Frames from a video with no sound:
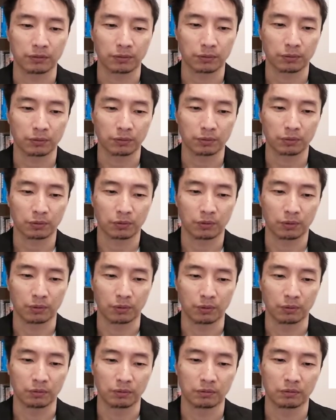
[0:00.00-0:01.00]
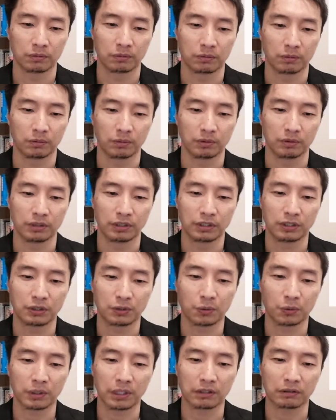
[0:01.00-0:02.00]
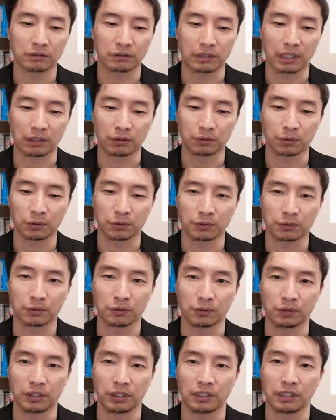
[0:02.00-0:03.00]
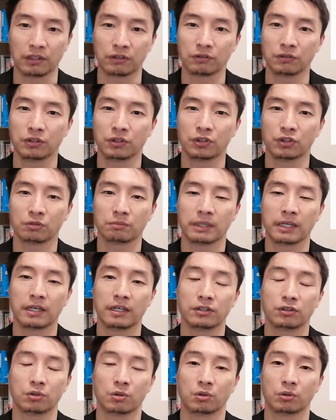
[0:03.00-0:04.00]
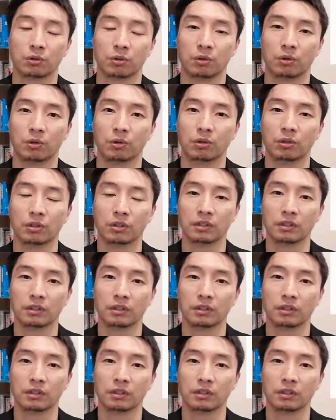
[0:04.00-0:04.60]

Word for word: そうすると、もう1顧客獲得するのに120万円以上の